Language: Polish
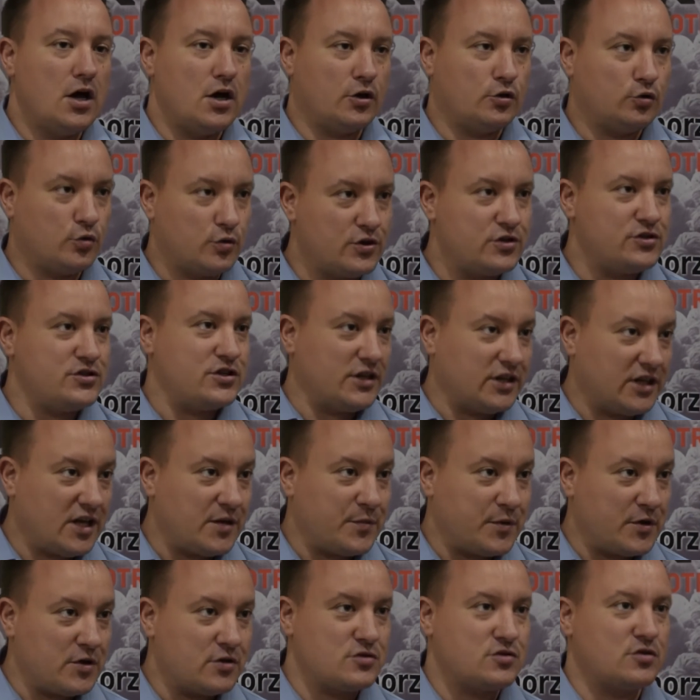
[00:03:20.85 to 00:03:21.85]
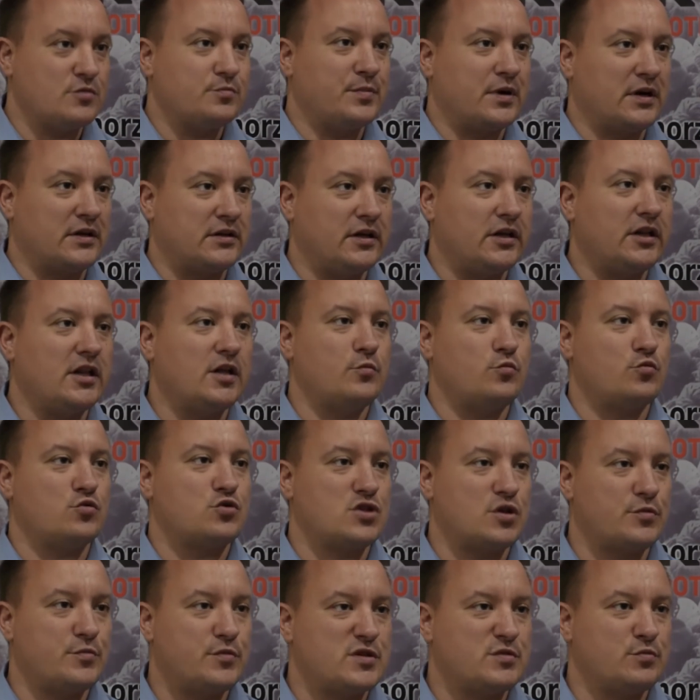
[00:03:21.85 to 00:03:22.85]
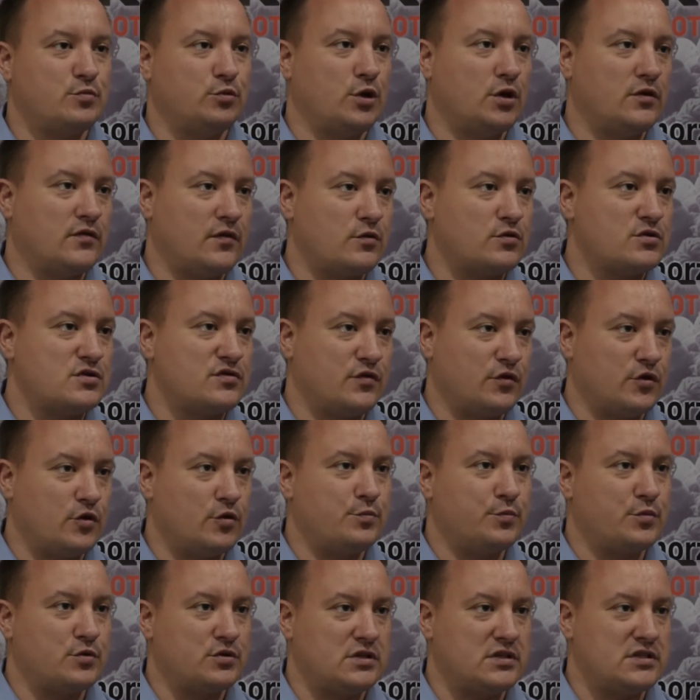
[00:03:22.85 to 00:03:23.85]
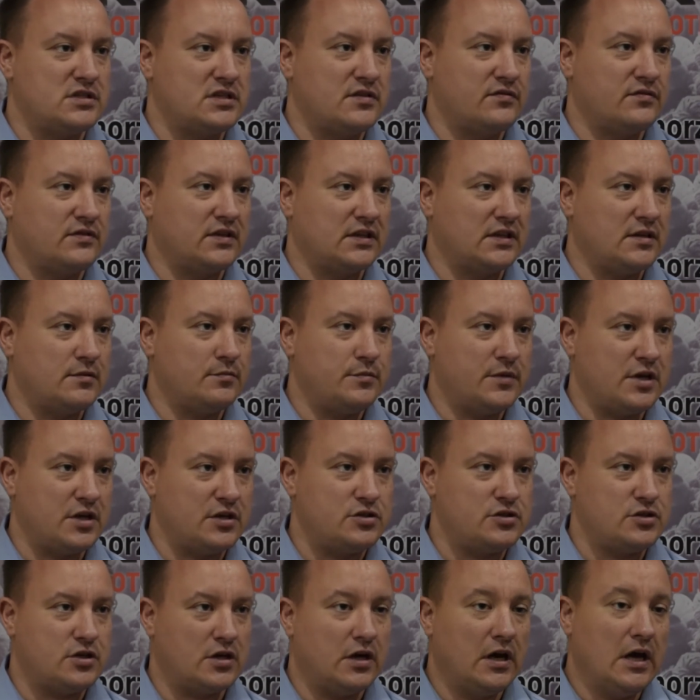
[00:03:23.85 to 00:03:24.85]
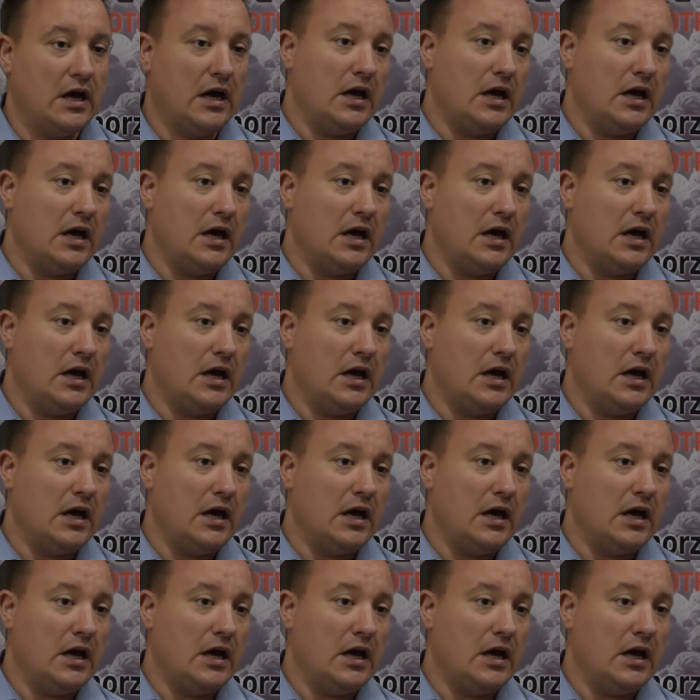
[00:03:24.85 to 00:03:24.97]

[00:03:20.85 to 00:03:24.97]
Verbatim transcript: który dzięki pieniądzom partyjnym już sobie zbudował swoją pozycję w danym mieście.